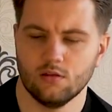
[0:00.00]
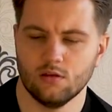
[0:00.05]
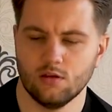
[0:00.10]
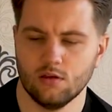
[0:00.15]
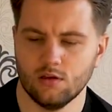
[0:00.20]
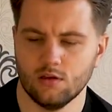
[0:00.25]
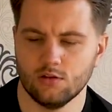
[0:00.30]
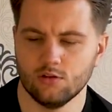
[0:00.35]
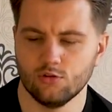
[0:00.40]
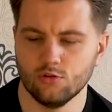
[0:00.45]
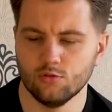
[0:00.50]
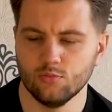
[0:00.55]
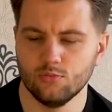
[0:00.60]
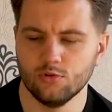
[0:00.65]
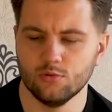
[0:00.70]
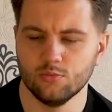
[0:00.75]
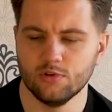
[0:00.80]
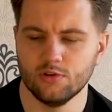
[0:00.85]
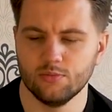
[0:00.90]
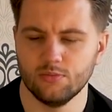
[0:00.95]
Yy,
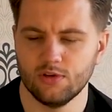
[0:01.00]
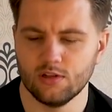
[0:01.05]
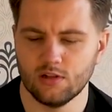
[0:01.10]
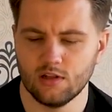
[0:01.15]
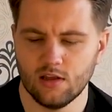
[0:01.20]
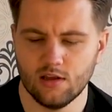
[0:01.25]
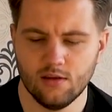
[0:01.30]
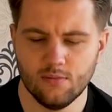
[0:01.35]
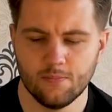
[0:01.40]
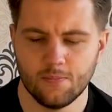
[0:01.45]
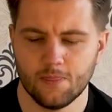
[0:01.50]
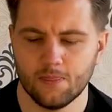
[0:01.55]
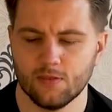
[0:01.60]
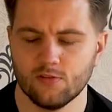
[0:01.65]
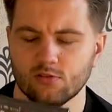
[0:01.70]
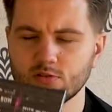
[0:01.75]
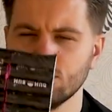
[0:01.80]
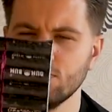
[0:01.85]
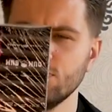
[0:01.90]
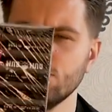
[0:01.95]
Dumbumy, Midle.
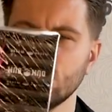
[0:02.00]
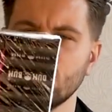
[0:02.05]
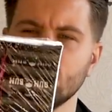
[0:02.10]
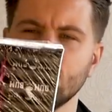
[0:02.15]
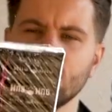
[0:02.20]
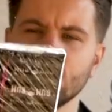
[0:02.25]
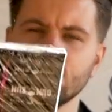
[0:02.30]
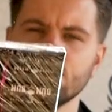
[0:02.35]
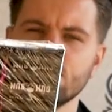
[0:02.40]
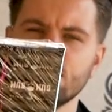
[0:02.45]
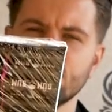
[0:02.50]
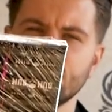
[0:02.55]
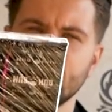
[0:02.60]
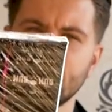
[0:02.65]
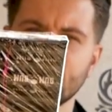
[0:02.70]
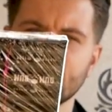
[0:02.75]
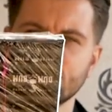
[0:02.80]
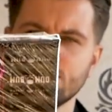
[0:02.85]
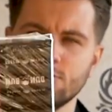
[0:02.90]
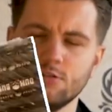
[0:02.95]
To są chyba są te
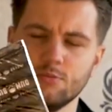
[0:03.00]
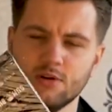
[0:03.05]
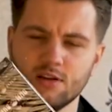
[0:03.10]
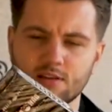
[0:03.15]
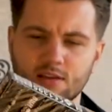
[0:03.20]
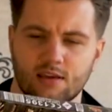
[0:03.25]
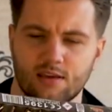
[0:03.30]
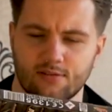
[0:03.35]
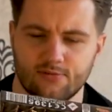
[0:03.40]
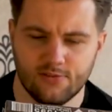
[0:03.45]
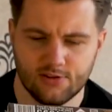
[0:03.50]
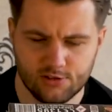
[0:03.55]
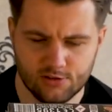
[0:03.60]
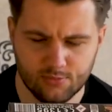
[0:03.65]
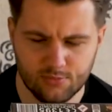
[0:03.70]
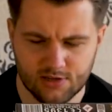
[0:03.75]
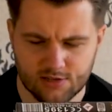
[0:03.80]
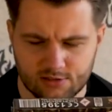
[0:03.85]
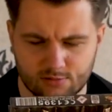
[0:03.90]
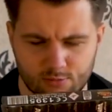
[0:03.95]
bardzo dobre, takie wiecie,
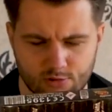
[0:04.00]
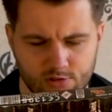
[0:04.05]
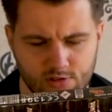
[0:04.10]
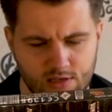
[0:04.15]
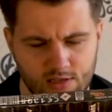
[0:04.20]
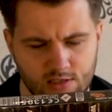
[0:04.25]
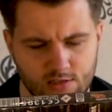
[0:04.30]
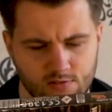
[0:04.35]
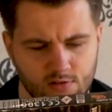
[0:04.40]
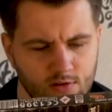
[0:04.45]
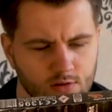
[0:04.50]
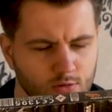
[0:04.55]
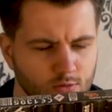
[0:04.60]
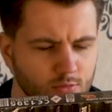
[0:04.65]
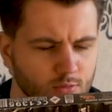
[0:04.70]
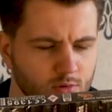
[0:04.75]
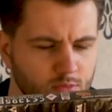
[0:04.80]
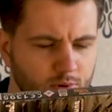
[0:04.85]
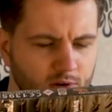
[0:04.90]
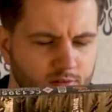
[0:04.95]
bardzo mocne jak zwykłe
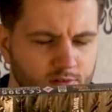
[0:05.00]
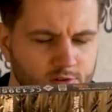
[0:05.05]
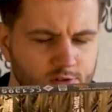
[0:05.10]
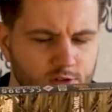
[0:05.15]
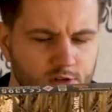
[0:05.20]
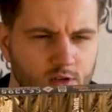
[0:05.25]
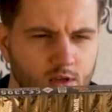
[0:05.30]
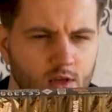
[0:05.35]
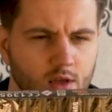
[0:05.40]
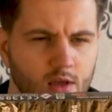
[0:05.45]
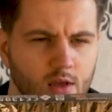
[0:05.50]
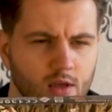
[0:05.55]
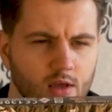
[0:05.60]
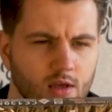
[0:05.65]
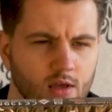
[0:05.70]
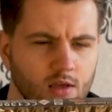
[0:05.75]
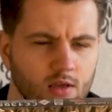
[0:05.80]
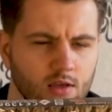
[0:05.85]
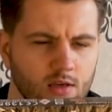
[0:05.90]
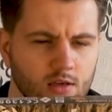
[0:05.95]
dumy prawie, że.
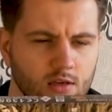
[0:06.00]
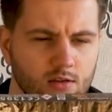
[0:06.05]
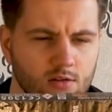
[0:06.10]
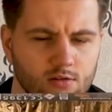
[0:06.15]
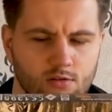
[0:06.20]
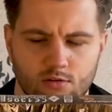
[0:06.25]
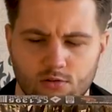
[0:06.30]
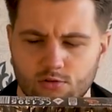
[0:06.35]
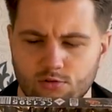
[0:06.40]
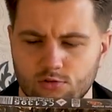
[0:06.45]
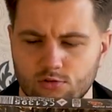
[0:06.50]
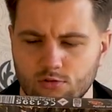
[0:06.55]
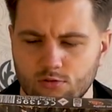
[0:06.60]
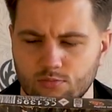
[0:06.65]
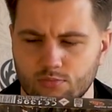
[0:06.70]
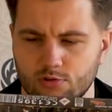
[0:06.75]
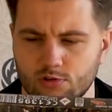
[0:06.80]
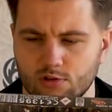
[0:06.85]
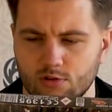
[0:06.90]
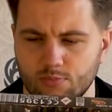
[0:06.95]
I to
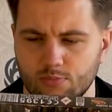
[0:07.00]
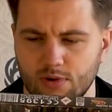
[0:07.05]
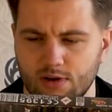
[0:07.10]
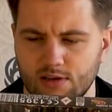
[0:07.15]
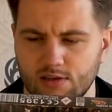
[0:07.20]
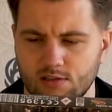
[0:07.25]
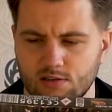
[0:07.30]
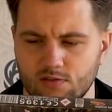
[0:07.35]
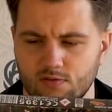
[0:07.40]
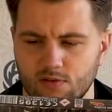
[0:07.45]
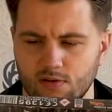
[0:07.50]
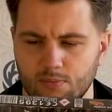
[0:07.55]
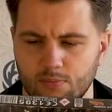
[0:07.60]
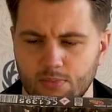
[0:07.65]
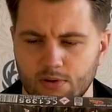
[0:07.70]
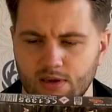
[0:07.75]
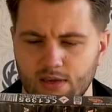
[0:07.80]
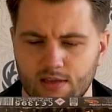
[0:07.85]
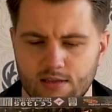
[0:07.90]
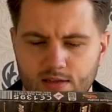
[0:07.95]
są, proszę Państwa,
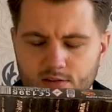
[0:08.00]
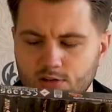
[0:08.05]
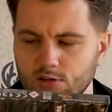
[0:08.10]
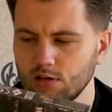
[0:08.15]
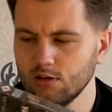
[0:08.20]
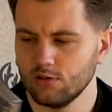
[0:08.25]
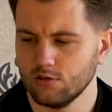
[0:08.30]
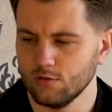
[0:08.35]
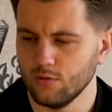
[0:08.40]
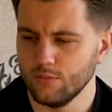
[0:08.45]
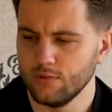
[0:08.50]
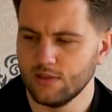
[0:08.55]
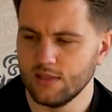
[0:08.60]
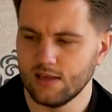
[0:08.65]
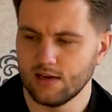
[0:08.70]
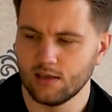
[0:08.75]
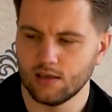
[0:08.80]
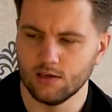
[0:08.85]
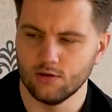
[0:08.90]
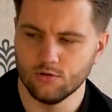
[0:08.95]
P1, czyli są
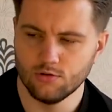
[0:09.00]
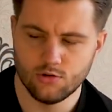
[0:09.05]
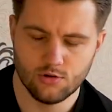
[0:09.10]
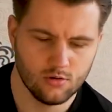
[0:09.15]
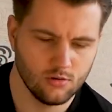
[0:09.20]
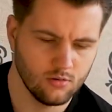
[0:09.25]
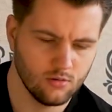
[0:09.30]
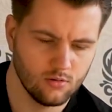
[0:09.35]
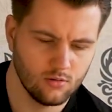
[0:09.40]
emiterki już.